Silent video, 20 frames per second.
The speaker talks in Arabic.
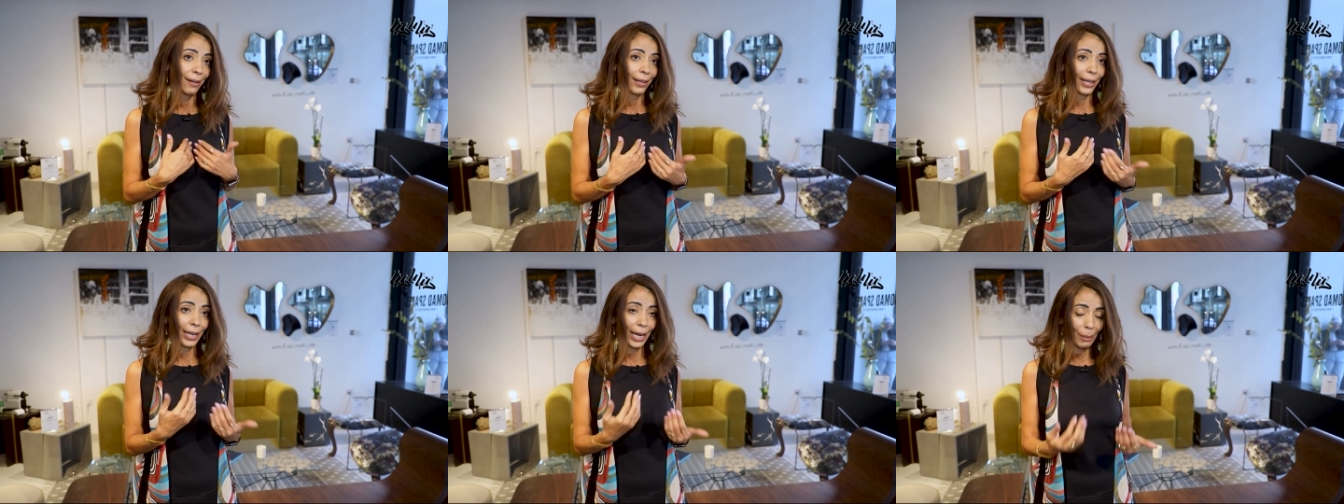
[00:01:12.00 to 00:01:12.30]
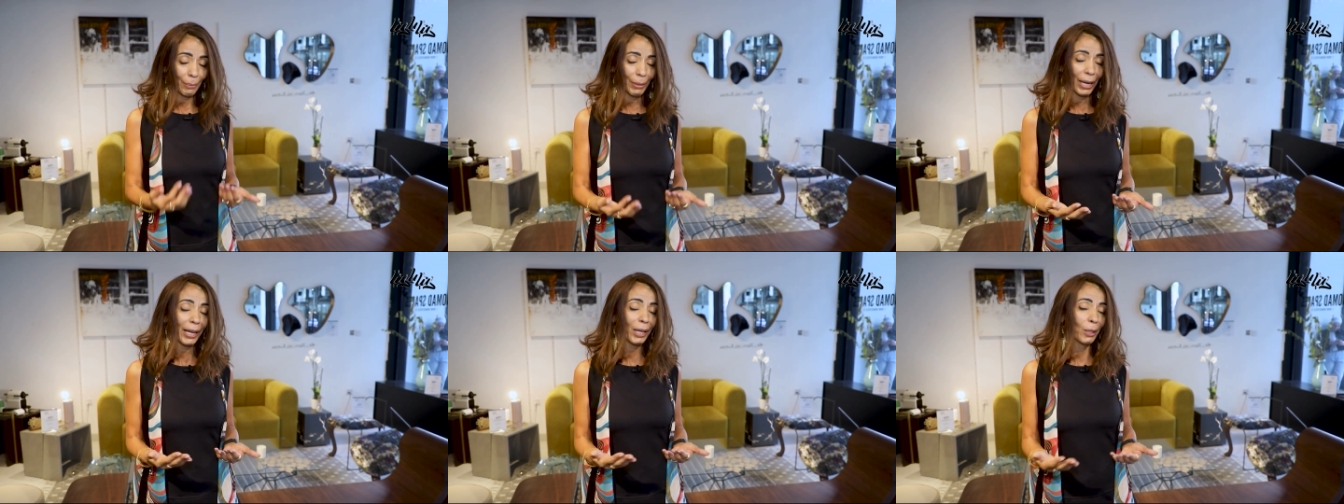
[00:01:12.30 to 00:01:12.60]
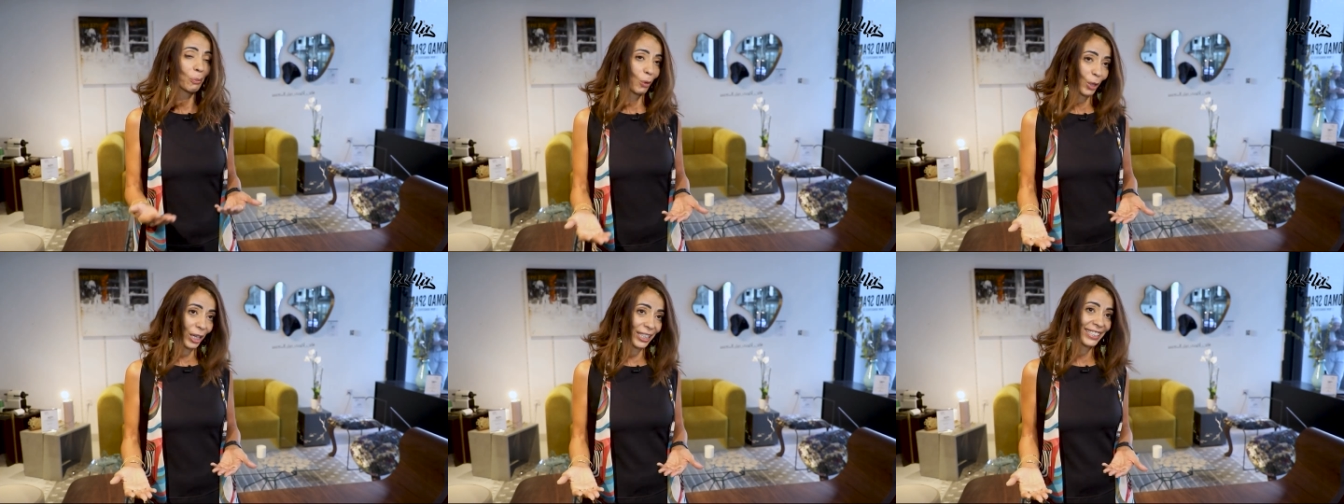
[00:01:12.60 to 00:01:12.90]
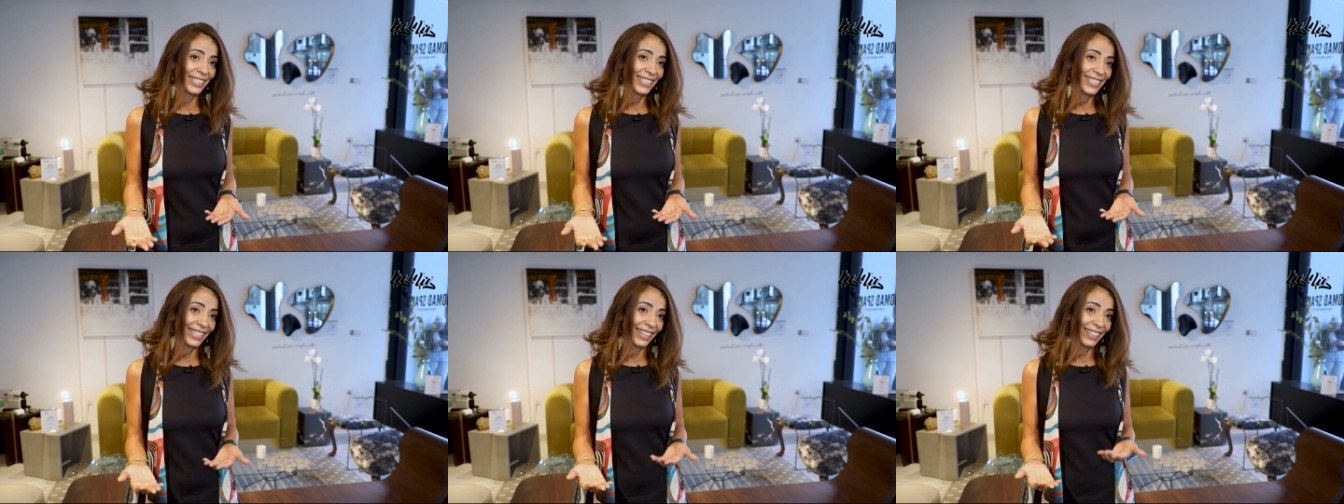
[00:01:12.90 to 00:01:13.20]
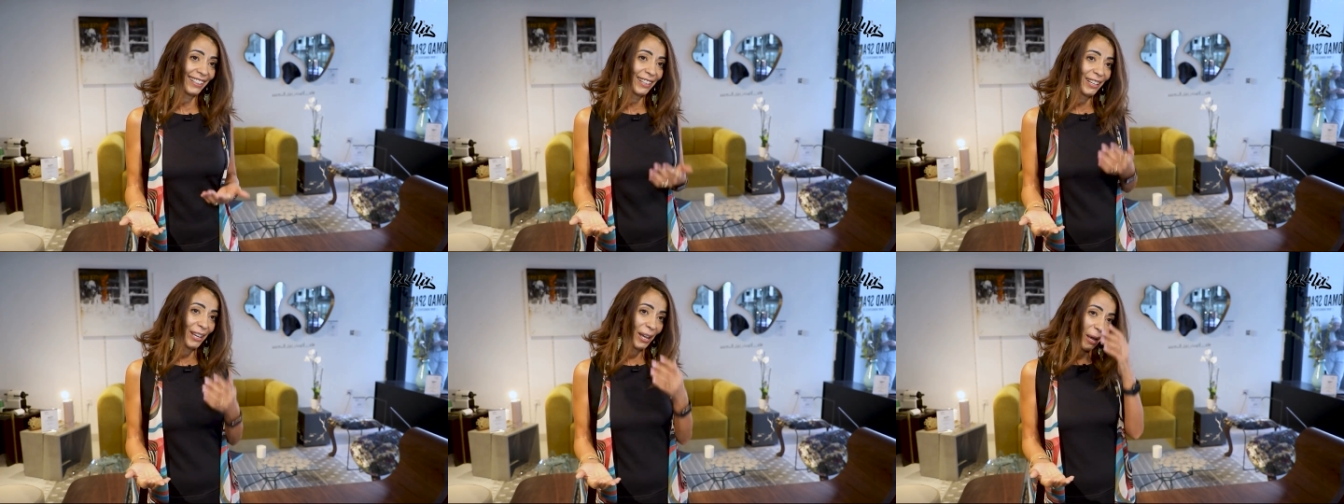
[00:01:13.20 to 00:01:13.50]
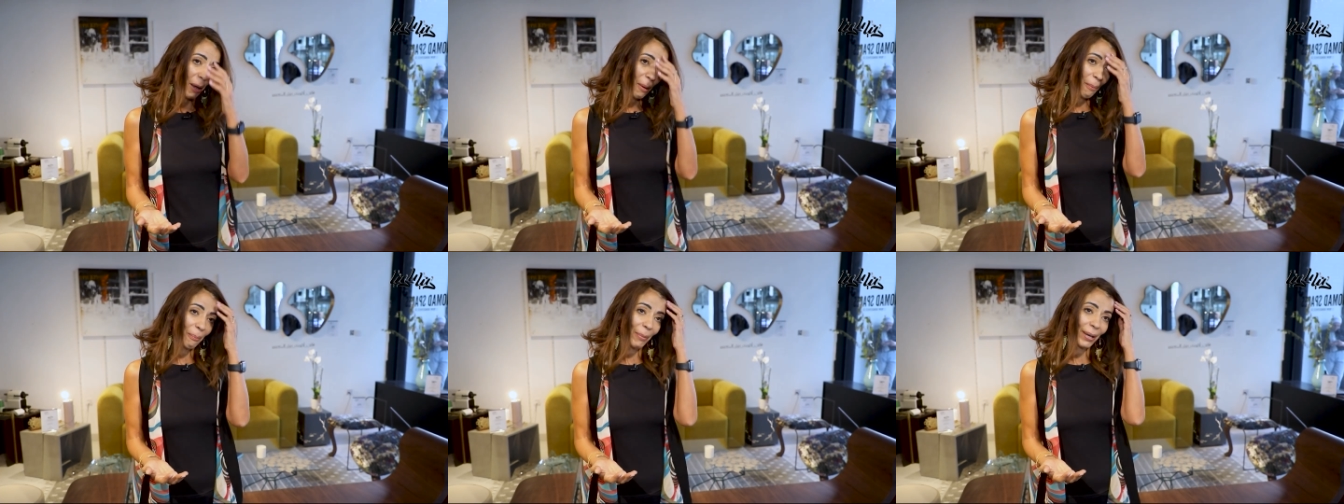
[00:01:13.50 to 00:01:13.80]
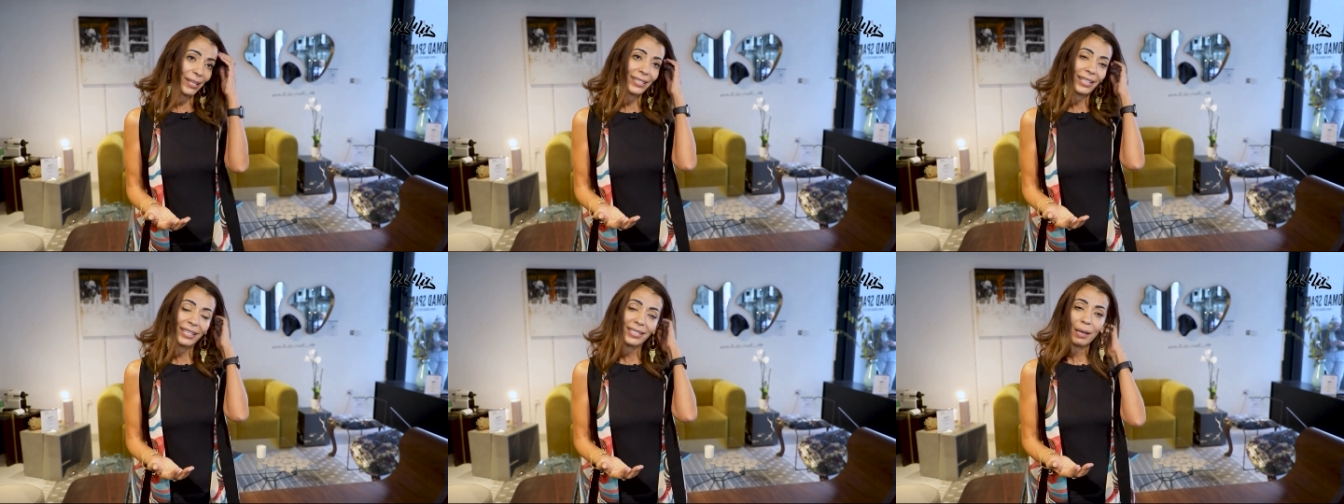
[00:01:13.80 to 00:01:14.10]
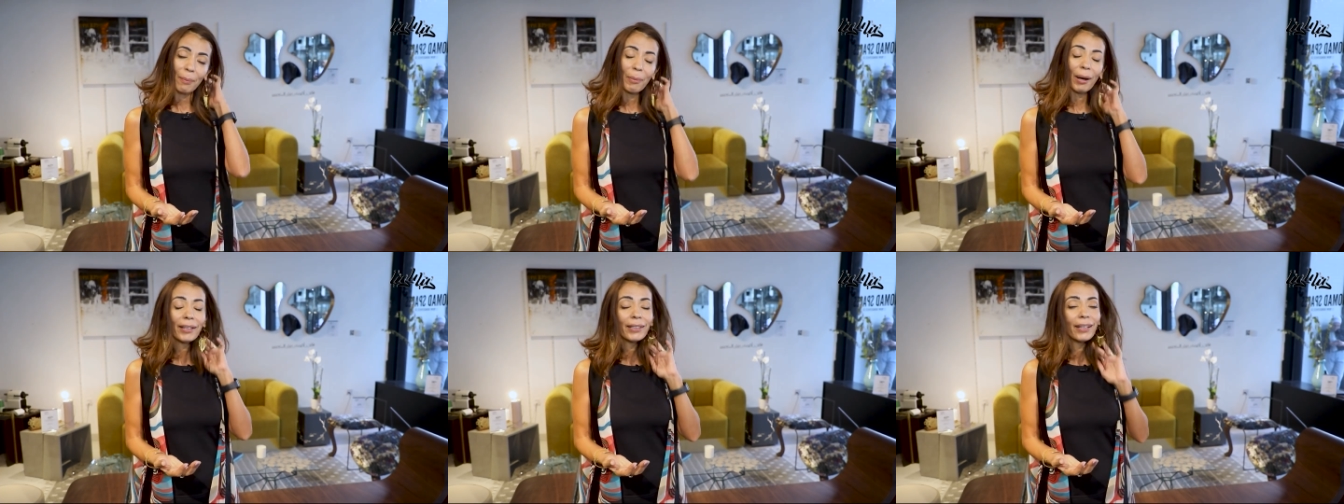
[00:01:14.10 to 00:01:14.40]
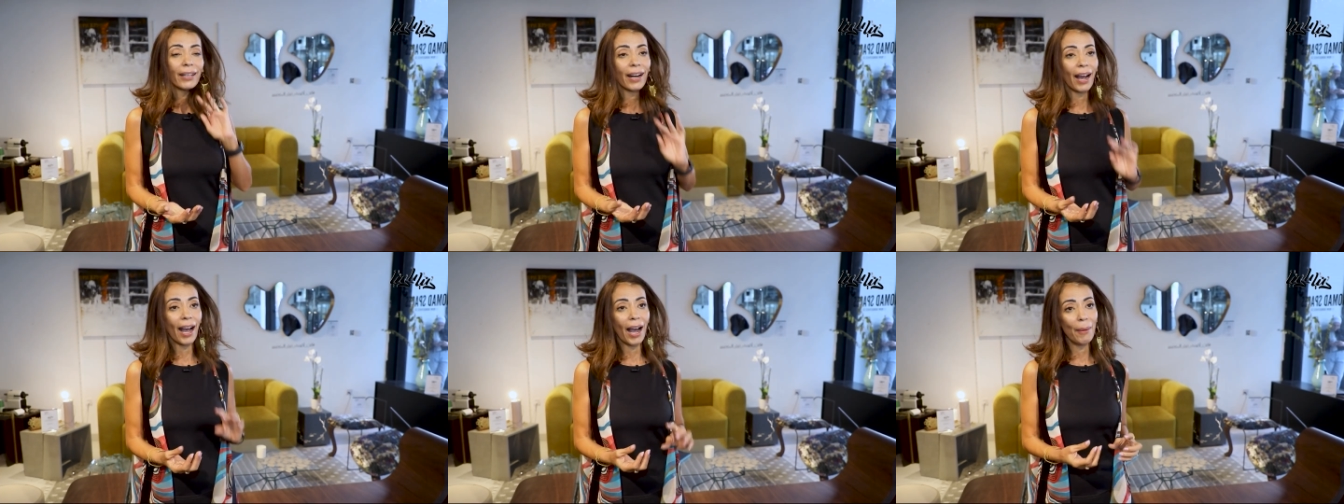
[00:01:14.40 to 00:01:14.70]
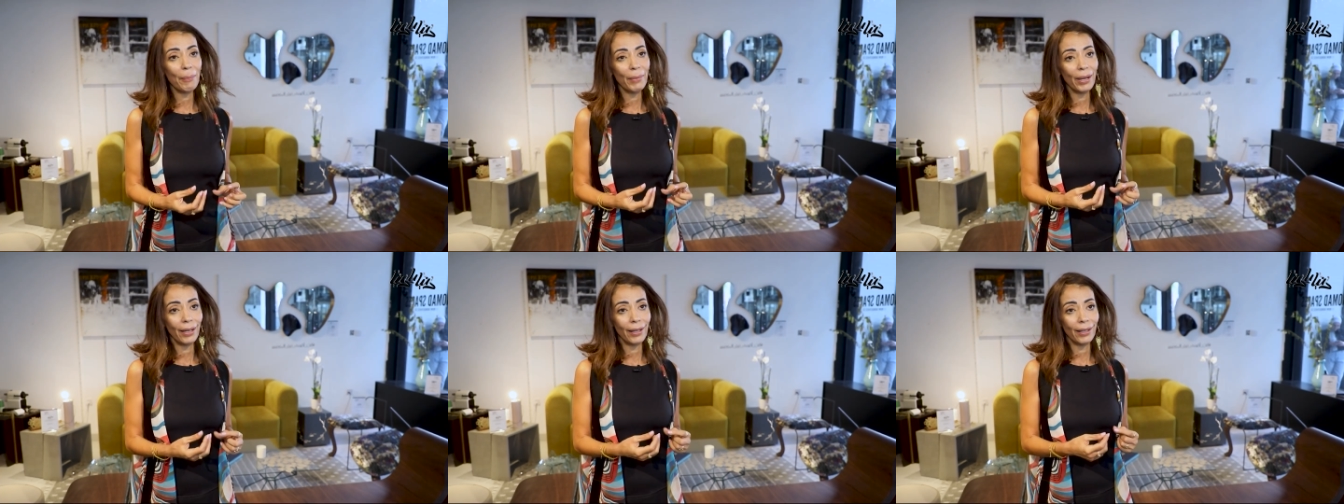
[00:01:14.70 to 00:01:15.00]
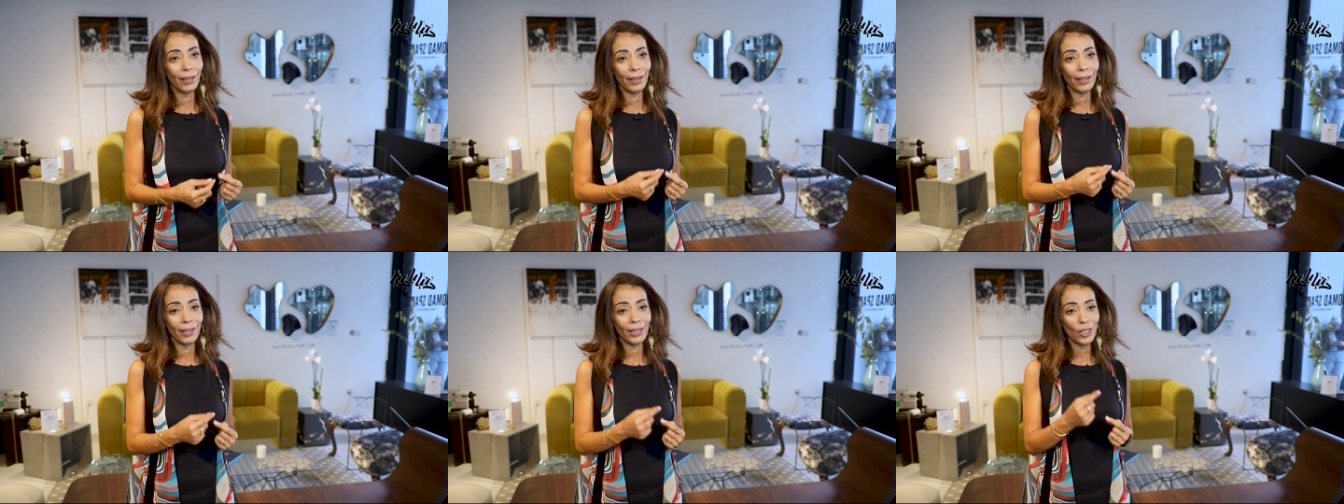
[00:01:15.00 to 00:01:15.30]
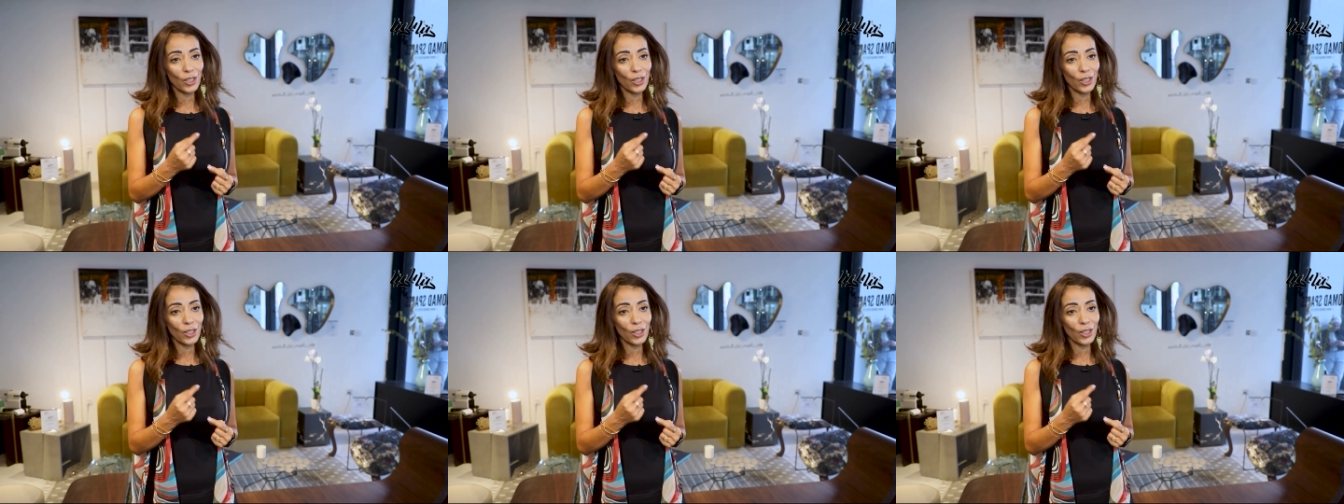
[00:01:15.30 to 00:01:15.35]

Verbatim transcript: يعني انا بالاخر مهندسه بس اذا بقدر اعمل